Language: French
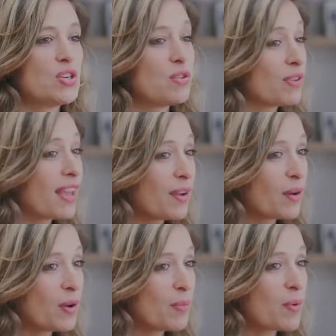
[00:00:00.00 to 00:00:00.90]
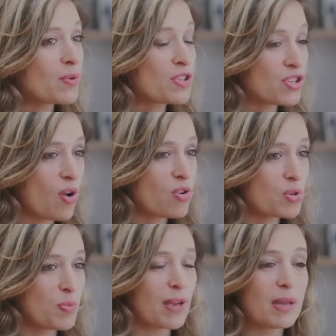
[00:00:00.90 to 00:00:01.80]
Je voudrais que le monde
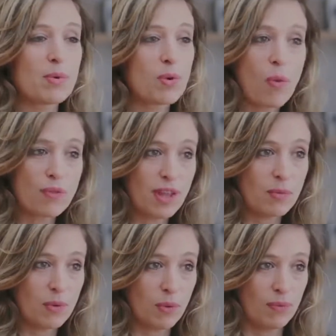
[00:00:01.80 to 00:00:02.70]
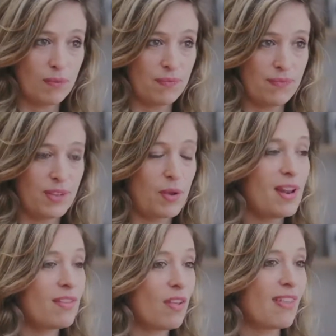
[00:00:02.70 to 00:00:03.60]
change pour qu'il me convienne mieux, que
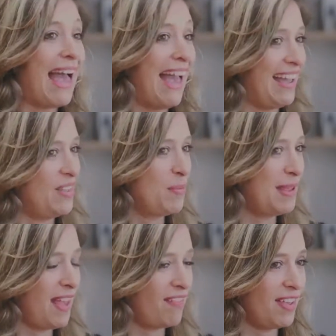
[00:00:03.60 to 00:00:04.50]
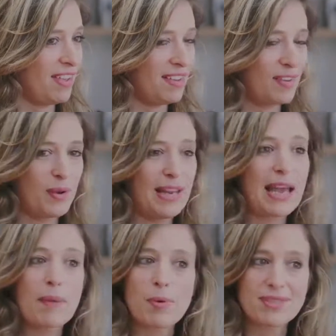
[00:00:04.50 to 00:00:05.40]
les autres arrêtent de m'énerver, que les
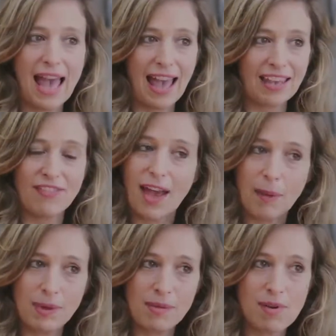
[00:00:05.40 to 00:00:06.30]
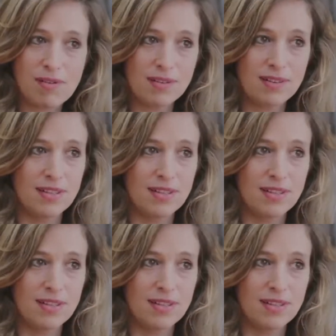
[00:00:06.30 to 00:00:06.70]
réponses arrivent rapidement,